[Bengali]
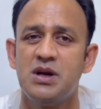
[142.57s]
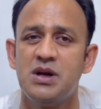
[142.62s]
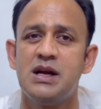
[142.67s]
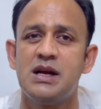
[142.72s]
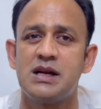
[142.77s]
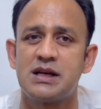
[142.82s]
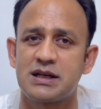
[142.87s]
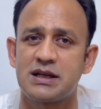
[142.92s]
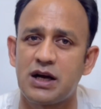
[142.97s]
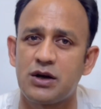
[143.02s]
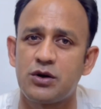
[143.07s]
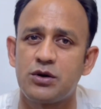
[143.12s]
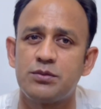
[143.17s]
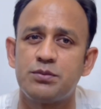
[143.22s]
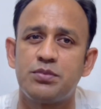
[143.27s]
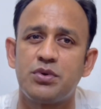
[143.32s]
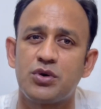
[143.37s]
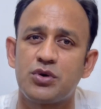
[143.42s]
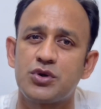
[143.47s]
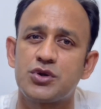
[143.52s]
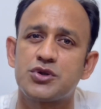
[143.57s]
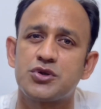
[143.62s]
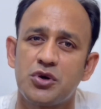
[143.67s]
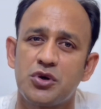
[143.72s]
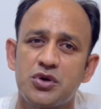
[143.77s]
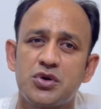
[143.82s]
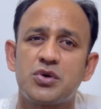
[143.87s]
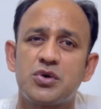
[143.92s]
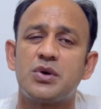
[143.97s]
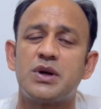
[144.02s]
কারণ বড় শখ
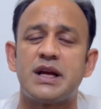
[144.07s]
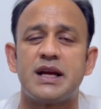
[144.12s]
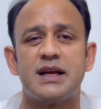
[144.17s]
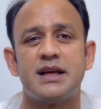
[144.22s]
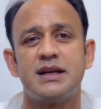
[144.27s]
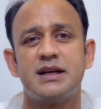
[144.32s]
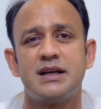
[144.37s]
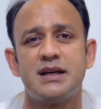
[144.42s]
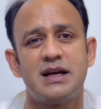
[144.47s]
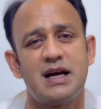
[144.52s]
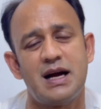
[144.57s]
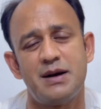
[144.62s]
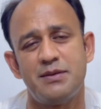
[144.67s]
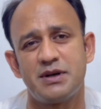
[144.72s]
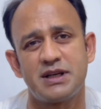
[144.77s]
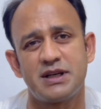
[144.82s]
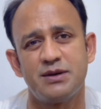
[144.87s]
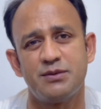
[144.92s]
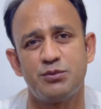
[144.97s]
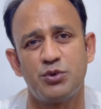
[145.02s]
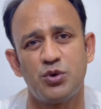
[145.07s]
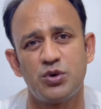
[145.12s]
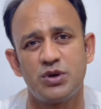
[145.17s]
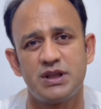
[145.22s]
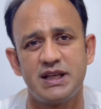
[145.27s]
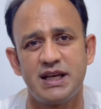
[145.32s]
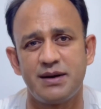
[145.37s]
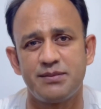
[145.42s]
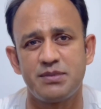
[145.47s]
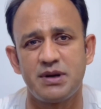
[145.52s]
করে আমাকে ভোট
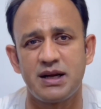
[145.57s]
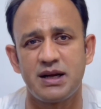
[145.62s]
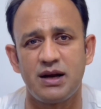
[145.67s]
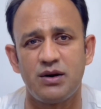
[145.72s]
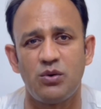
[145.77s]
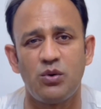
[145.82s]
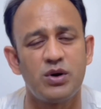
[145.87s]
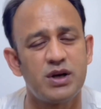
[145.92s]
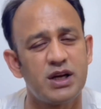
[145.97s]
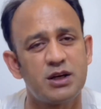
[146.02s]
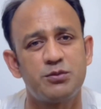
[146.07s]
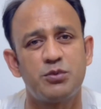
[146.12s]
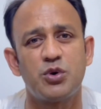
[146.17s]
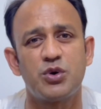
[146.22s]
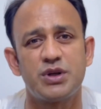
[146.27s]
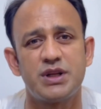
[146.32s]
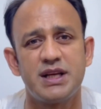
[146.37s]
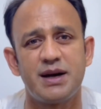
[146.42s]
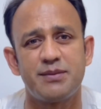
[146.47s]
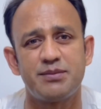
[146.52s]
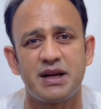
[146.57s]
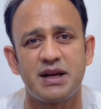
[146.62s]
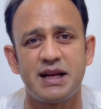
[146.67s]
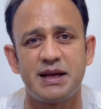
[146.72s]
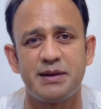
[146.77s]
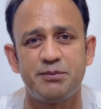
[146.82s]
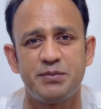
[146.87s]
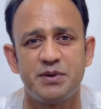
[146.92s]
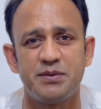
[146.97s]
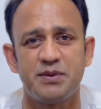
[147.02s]
দিয়ে আপনারা অনেক ভোট দিয়ে আপনারা
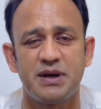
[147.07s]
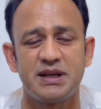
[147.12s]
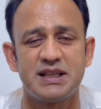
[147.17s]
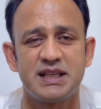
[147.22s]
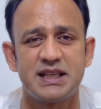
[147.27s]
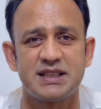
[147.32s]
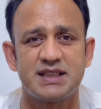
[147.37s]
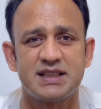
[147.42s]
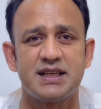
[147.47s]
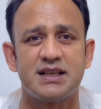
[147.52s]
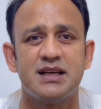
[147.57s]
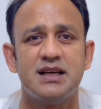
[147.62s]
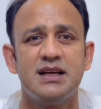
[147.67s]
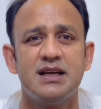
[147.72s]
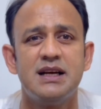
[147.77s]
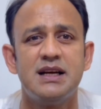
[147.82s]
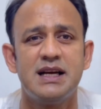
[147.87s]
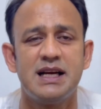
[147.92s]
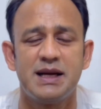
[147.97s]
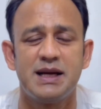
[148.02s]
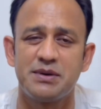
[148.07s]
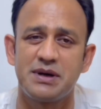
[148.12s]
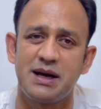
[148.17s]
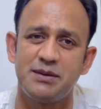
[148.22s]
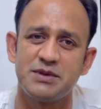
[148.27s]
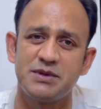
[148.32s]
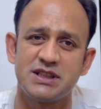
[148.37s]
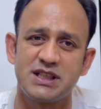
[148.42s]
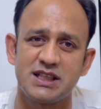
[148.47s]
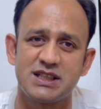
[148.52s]
এমপি বানিয়েছেন এবং আমি
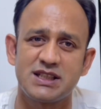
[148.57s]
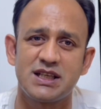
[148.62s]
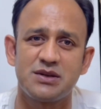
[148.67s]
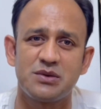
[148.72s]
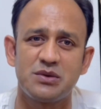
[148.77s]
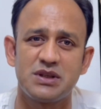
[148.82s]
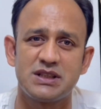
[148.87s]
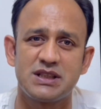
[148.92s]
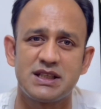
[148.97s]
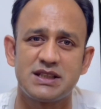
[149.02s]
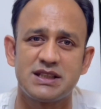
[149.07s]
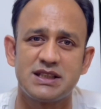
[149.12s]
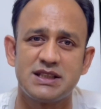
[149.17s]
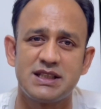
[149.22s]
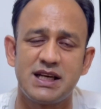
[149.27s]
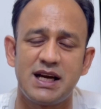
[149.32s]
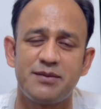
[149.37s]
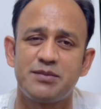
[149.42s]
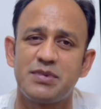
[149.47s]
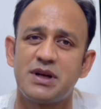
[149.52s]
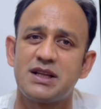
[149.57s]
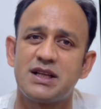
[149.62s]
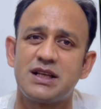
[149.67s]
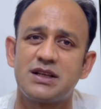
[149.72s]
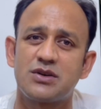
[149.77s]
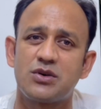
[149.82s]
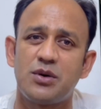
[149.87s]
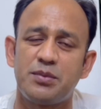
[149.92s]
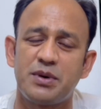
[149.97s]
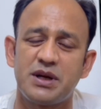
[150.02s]
চেষ্টা করে যাচ্ছি যে আপনাদের
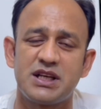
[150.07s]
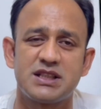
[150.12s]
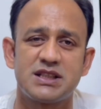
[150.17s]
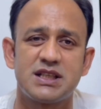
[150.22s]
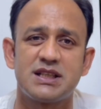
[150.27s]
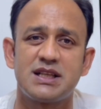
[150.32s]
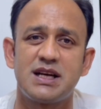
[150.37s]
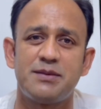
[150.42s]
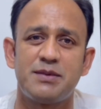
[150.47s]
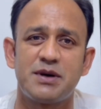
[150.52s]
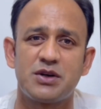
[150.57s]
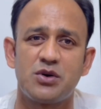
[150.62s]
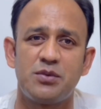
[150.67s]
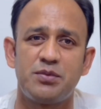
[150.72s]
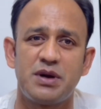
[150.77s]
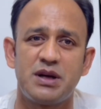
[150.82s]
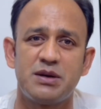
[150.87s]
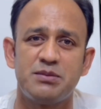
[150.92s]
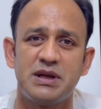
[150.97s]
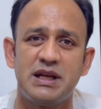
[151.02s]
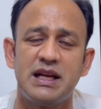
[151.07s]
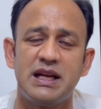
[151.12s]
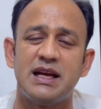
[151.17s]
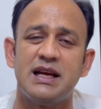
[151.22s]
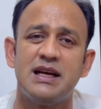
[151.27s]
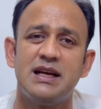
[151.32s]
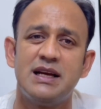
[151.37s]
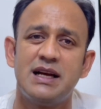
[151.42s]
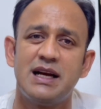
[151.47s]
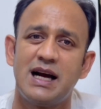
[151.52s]
কপালের সাথে আমার কপাল মিলে
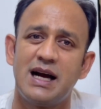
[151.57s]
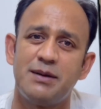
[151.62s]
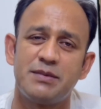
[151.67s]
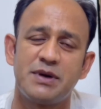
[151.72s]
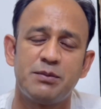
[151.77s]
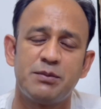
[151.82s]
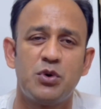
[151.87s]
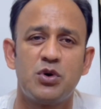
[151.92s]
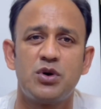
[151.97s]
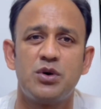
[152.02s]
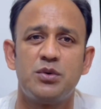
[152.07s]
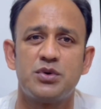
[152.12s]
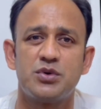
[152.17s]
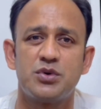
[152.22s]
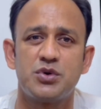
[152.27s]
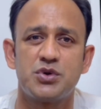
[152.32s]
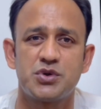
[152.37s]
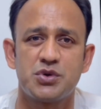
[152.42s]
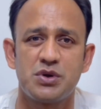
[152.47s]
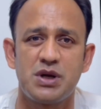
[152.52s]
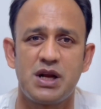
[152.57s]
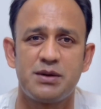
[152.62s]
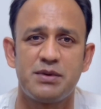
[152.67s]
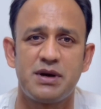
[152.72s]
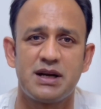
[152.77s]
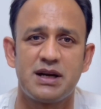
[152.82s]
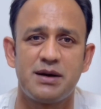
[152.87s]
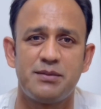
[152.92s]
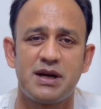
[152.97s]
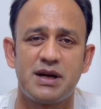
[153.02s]
আমরা বঙ্গবন্ধু সোনার
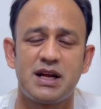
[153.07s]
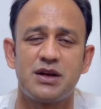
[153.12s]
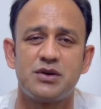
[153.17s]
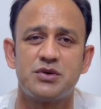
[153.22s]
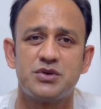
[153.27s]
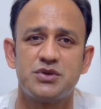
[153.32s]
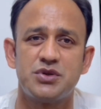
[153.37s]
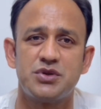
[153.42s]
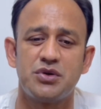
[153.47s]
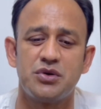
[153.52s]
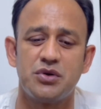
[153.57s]
বাংলা বানানোর জন্য